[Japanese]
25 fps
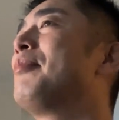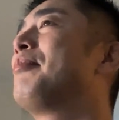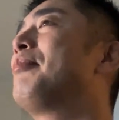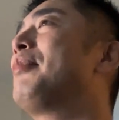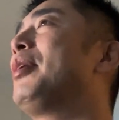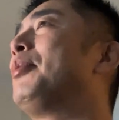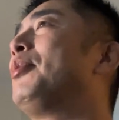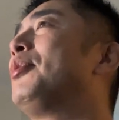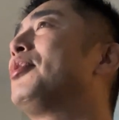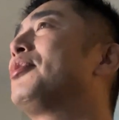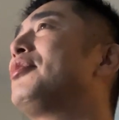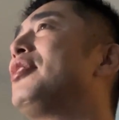
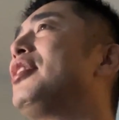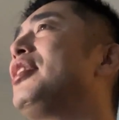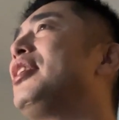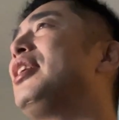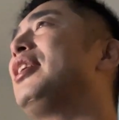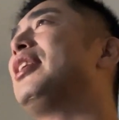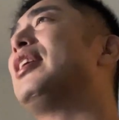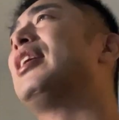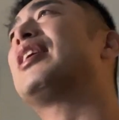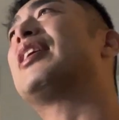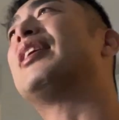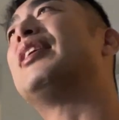まあ、僕はね
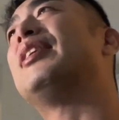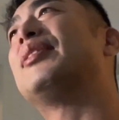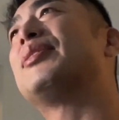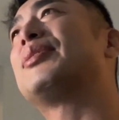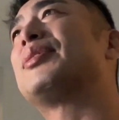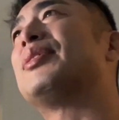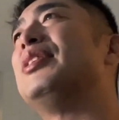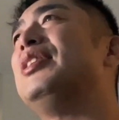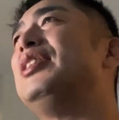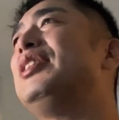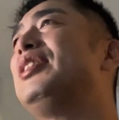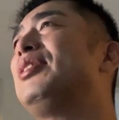なんかね
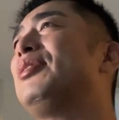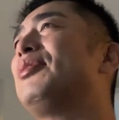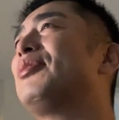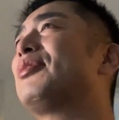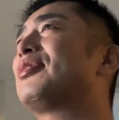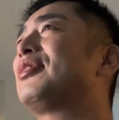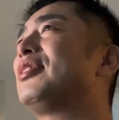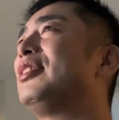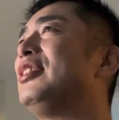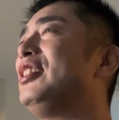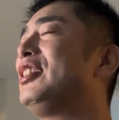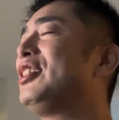その意志
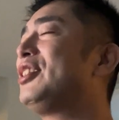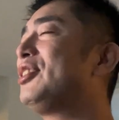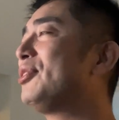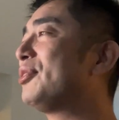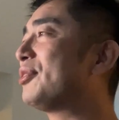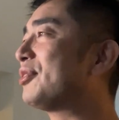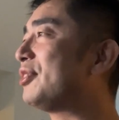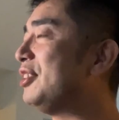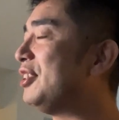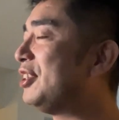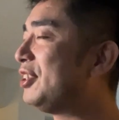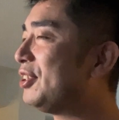力って意志
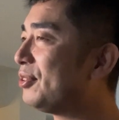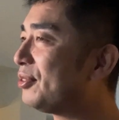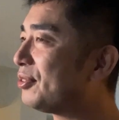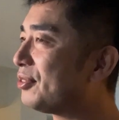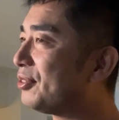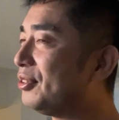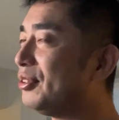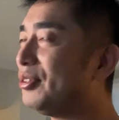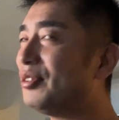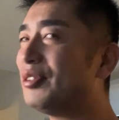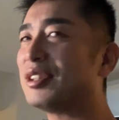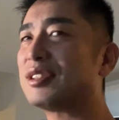力意志力
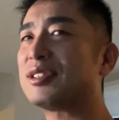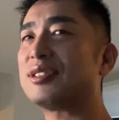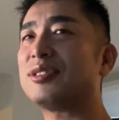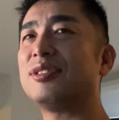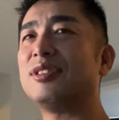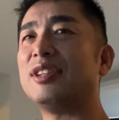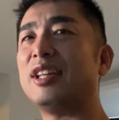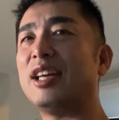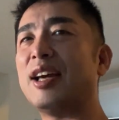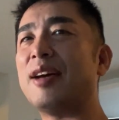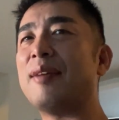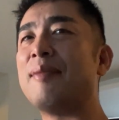言うやつの
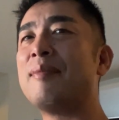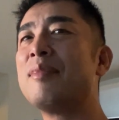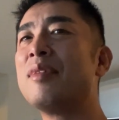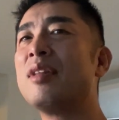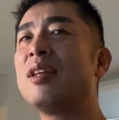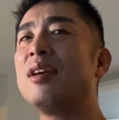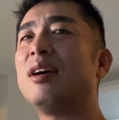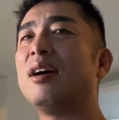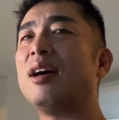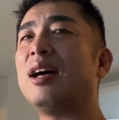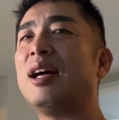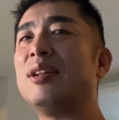ね、
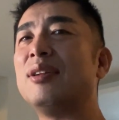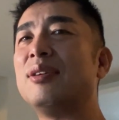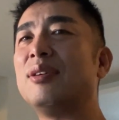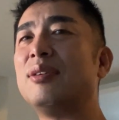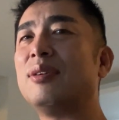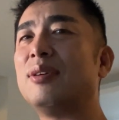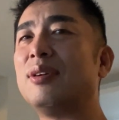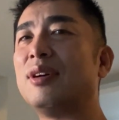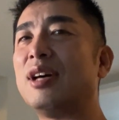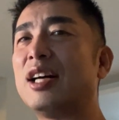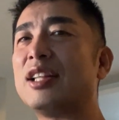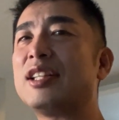あ
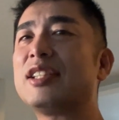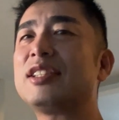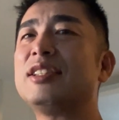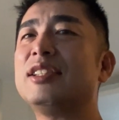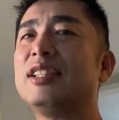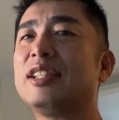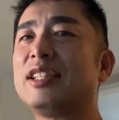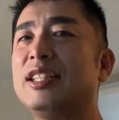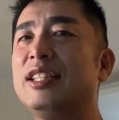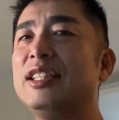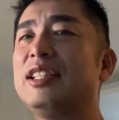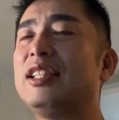のー、話
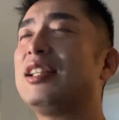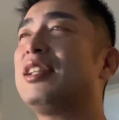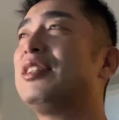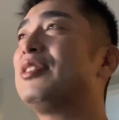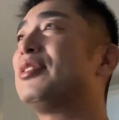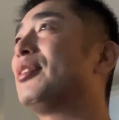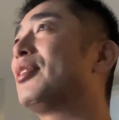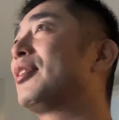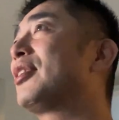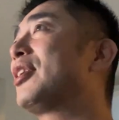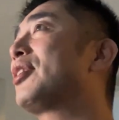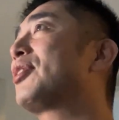に聞いてないんで
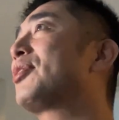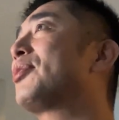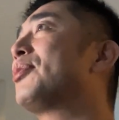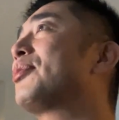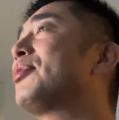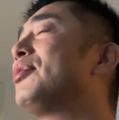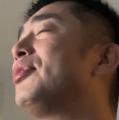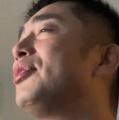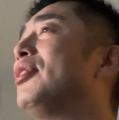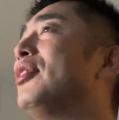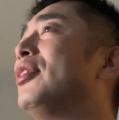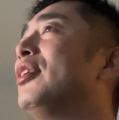すよ。結
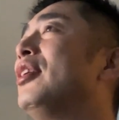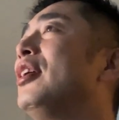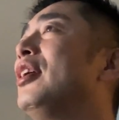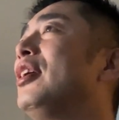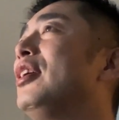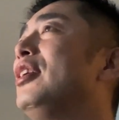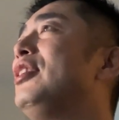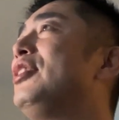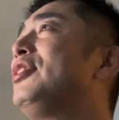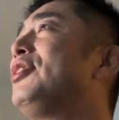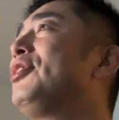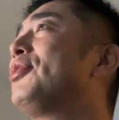局
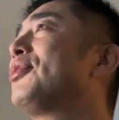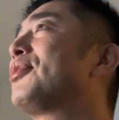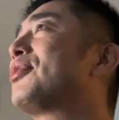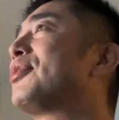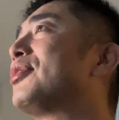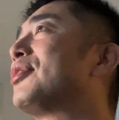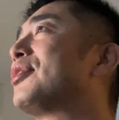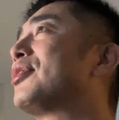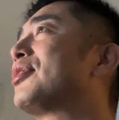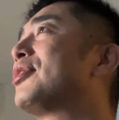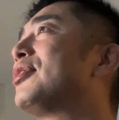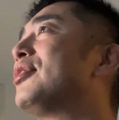意志
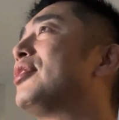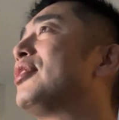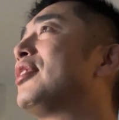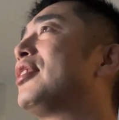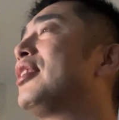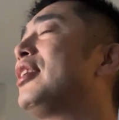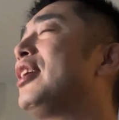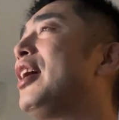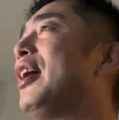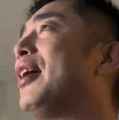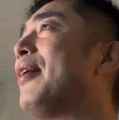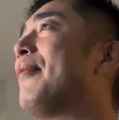力っつっ
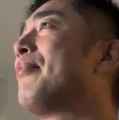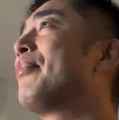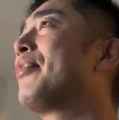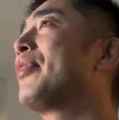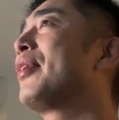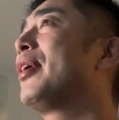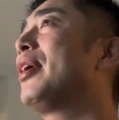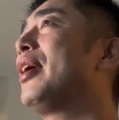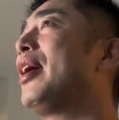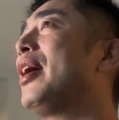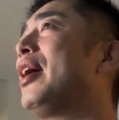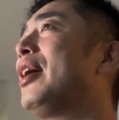て、
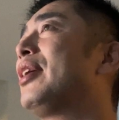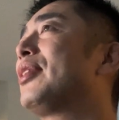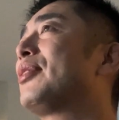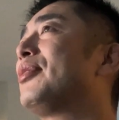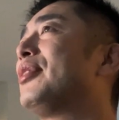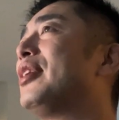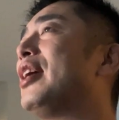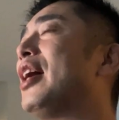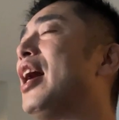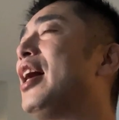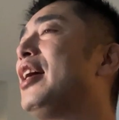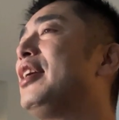えーと
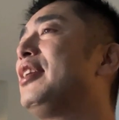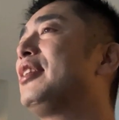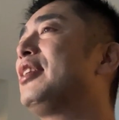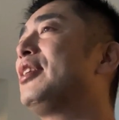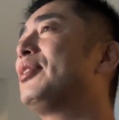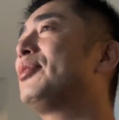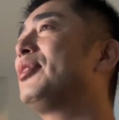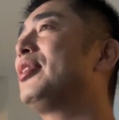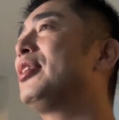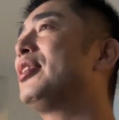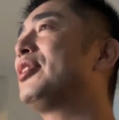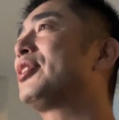ね、相手
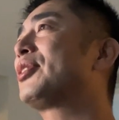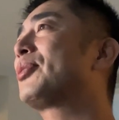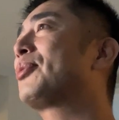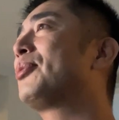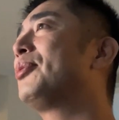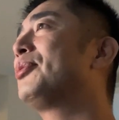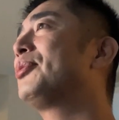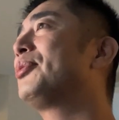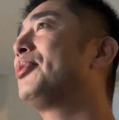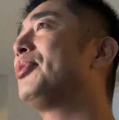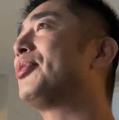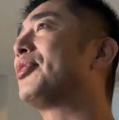の、ね、思
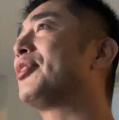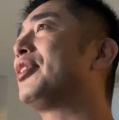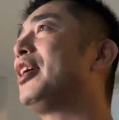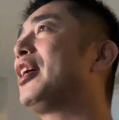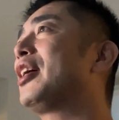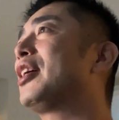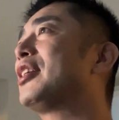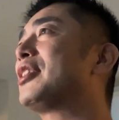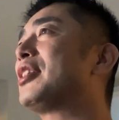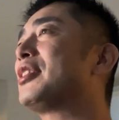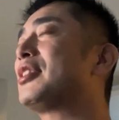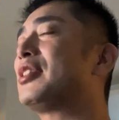考能力低
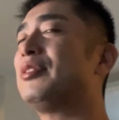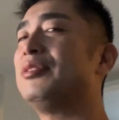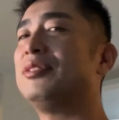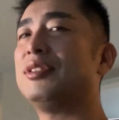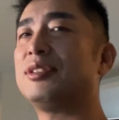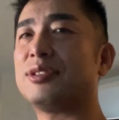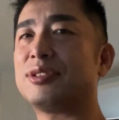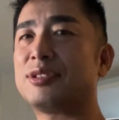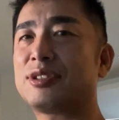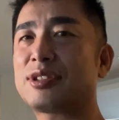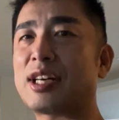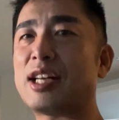下させるんで
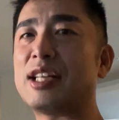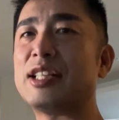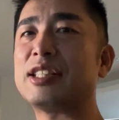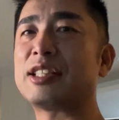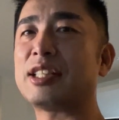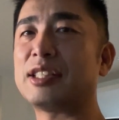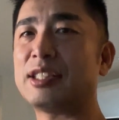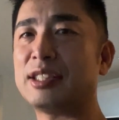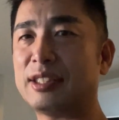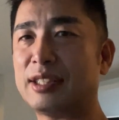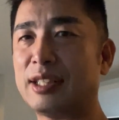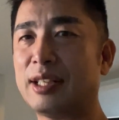すよ疲れ
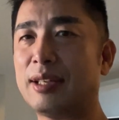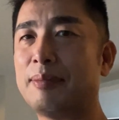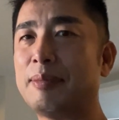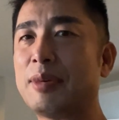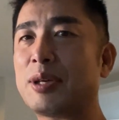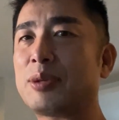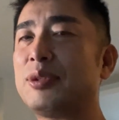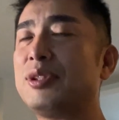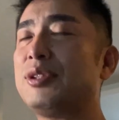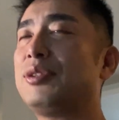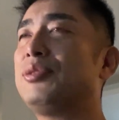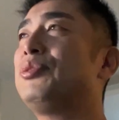させて。ま
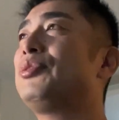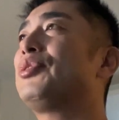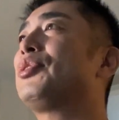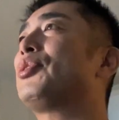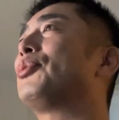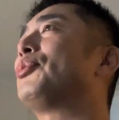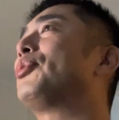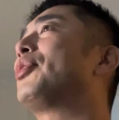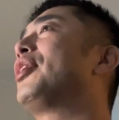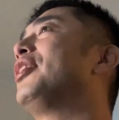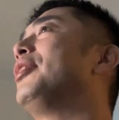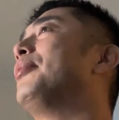あ、これ宗
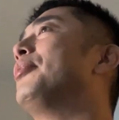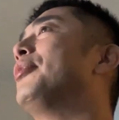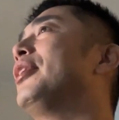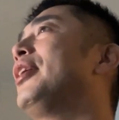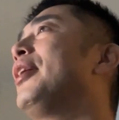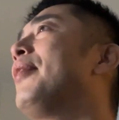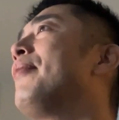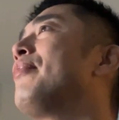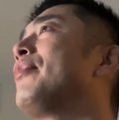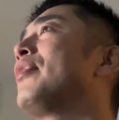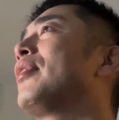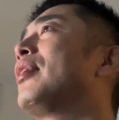教とかでも
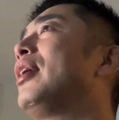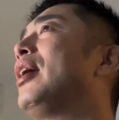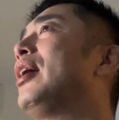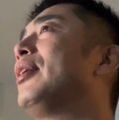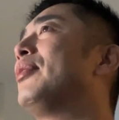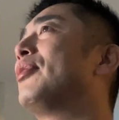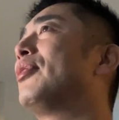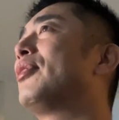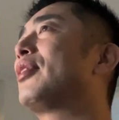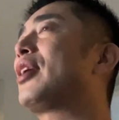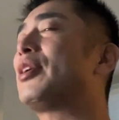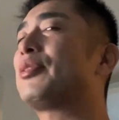ねあ
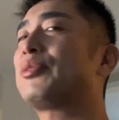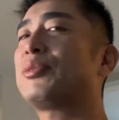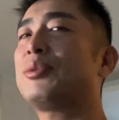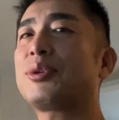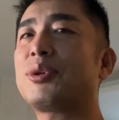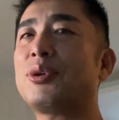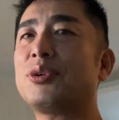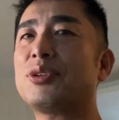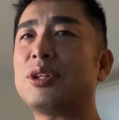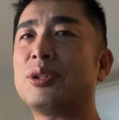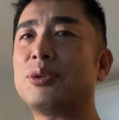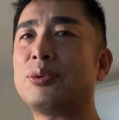のカルト
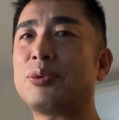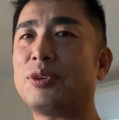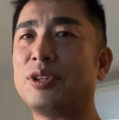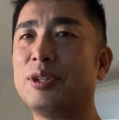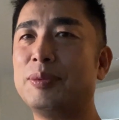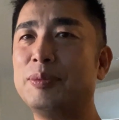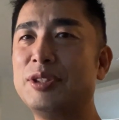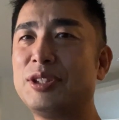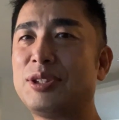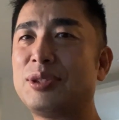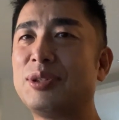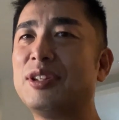教団とかで
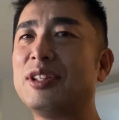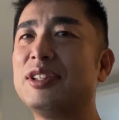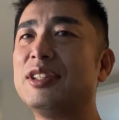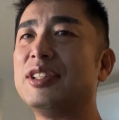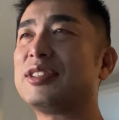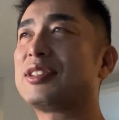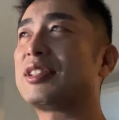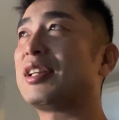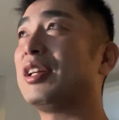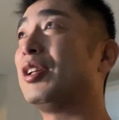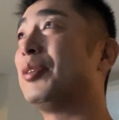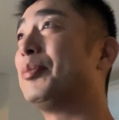も一緒なんで
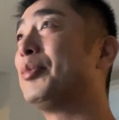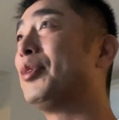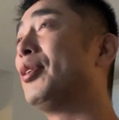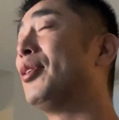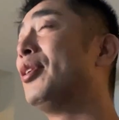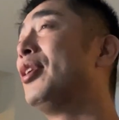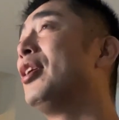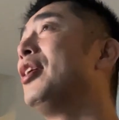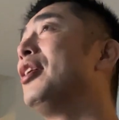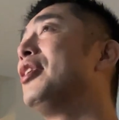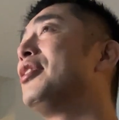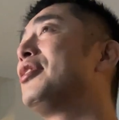すけど
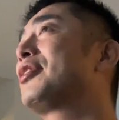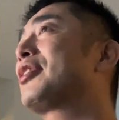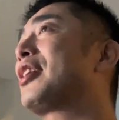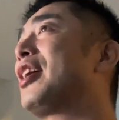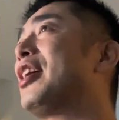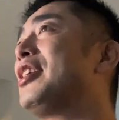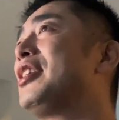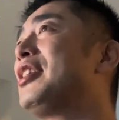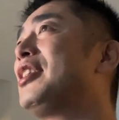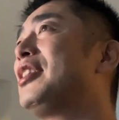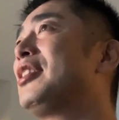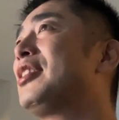も疲
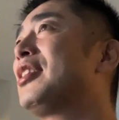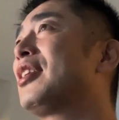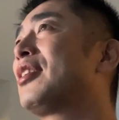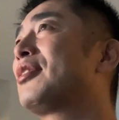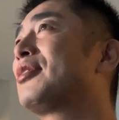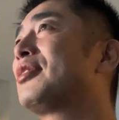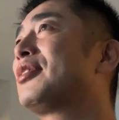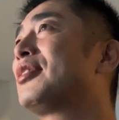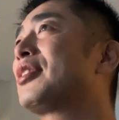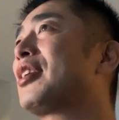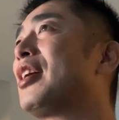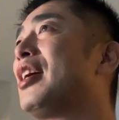れ
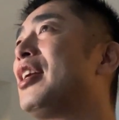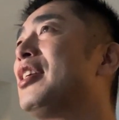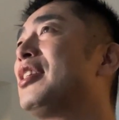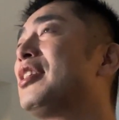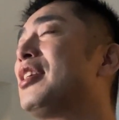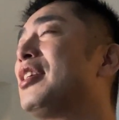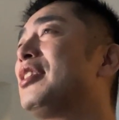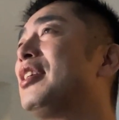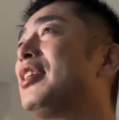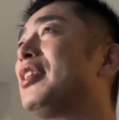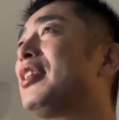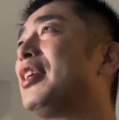疲れ
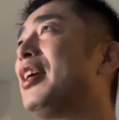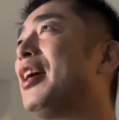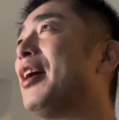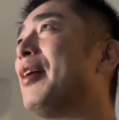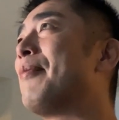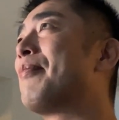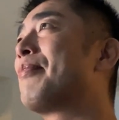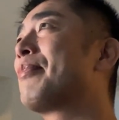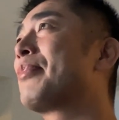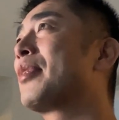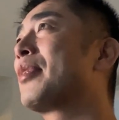させて